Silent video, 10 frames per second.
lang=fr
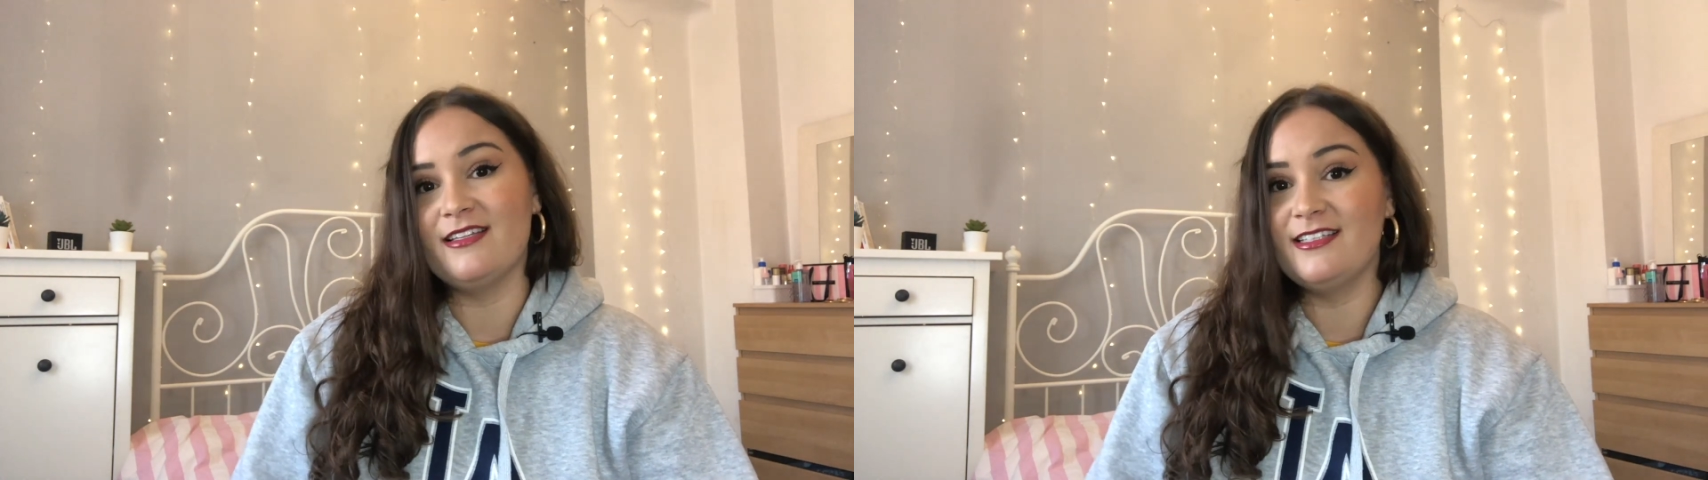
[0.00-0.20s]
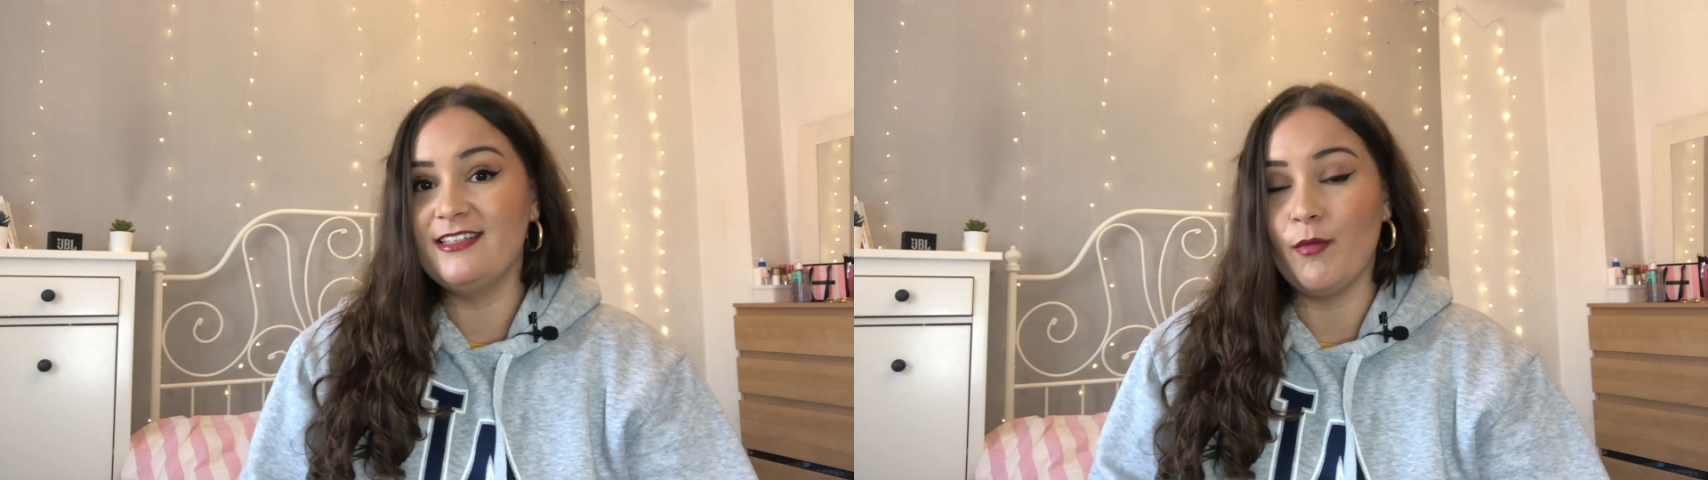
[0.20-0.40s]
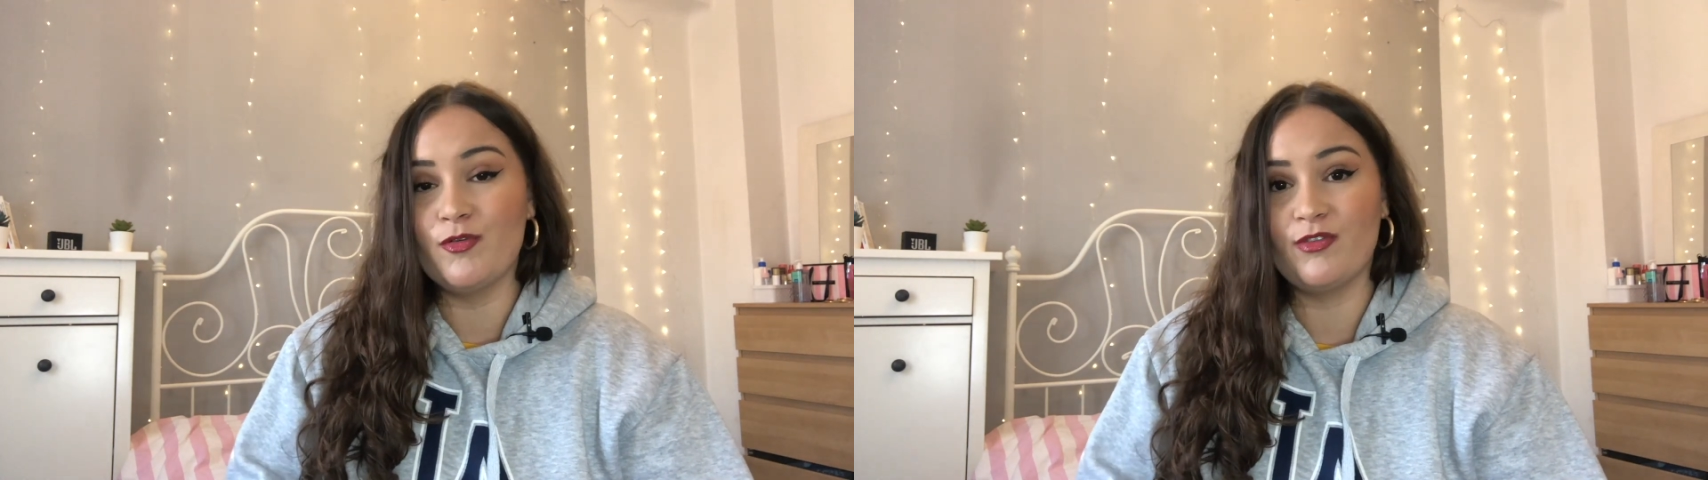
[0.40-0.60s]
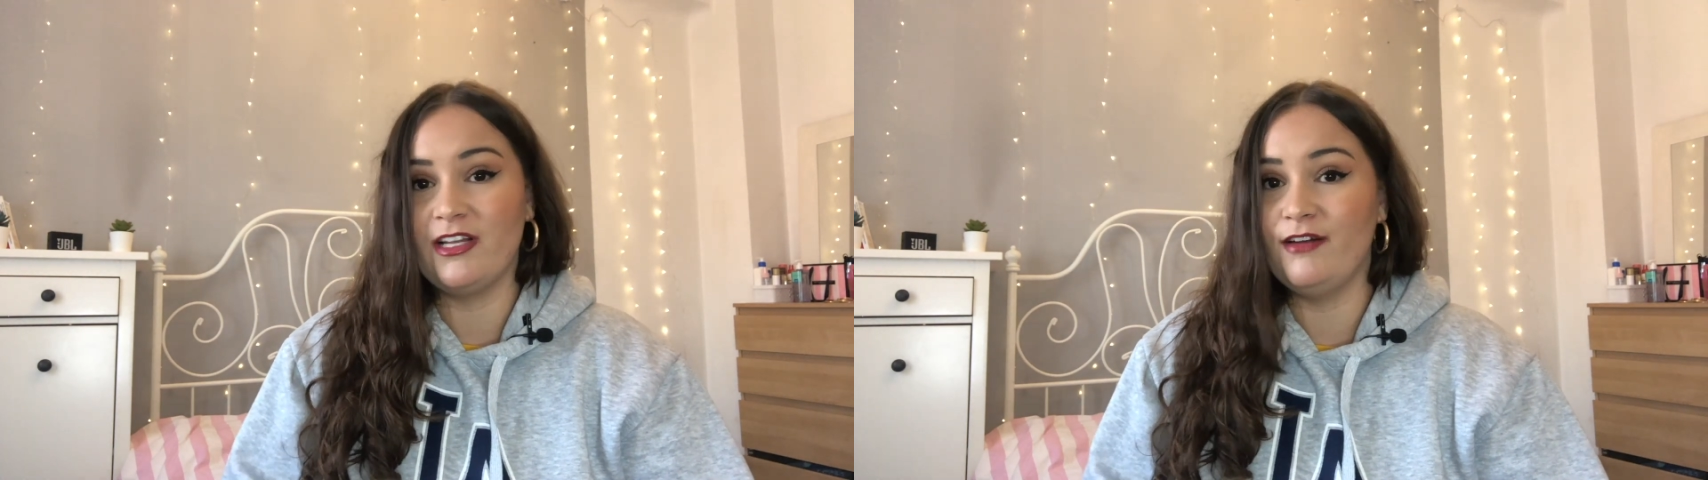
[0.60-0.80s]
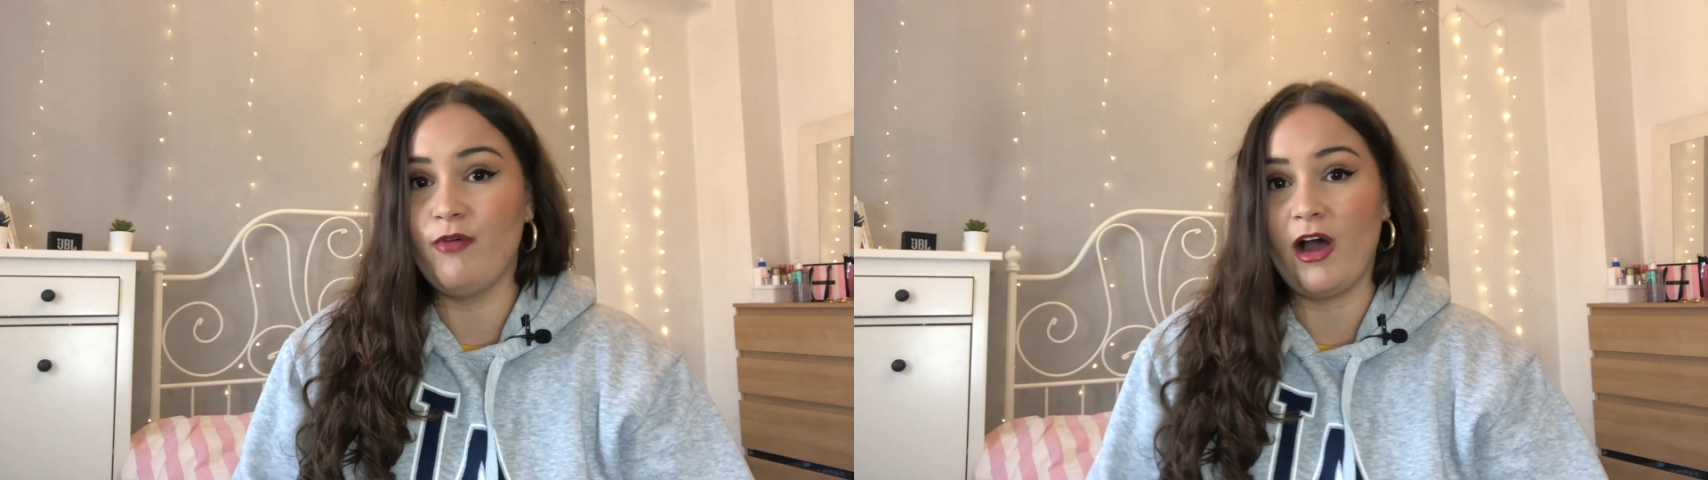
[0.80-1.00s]
si tu as besoin
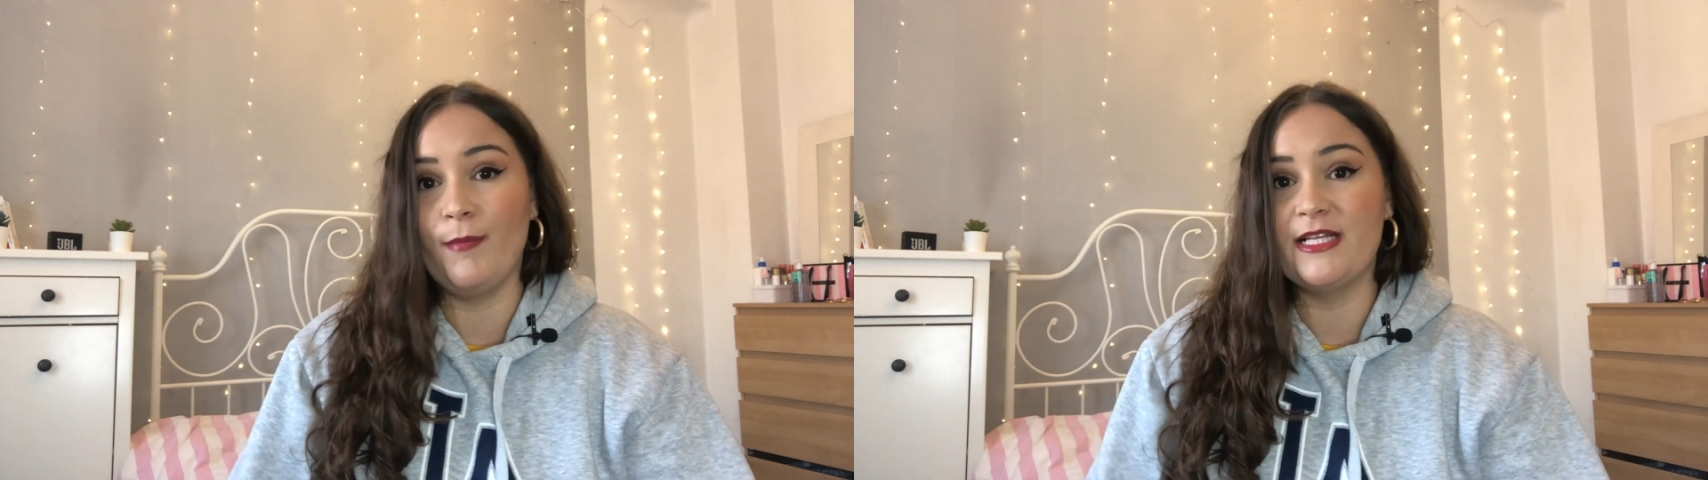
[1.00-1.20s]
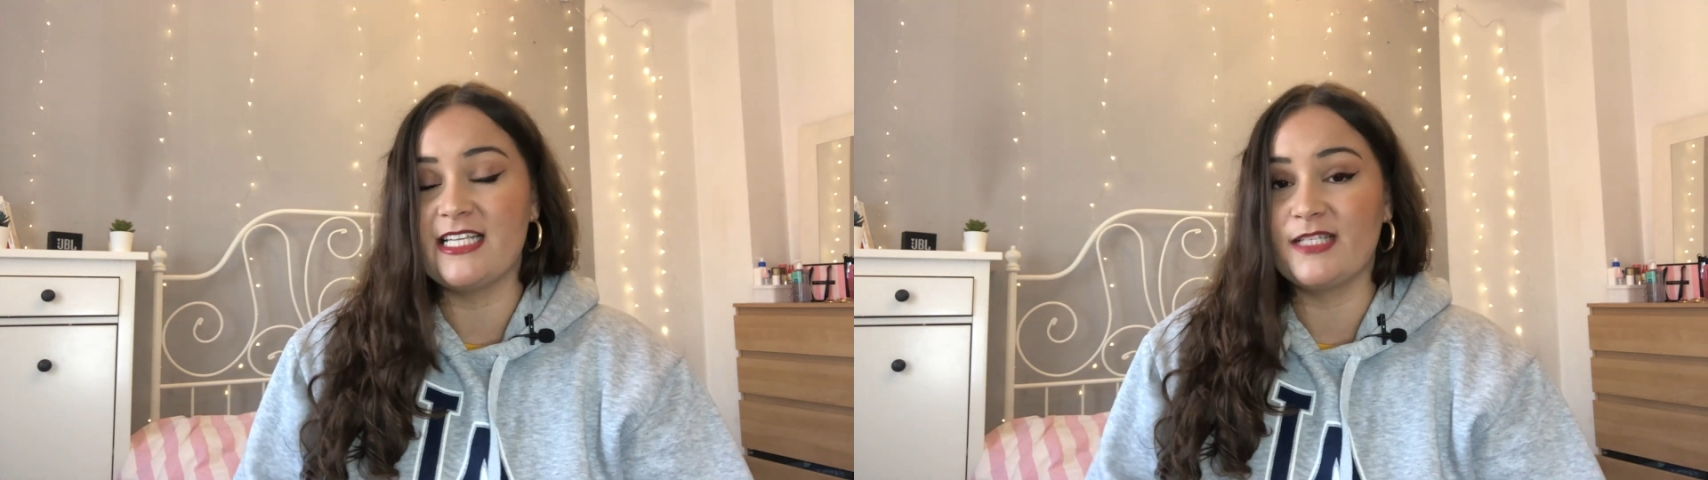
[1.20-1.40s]
d'aller voir un médecin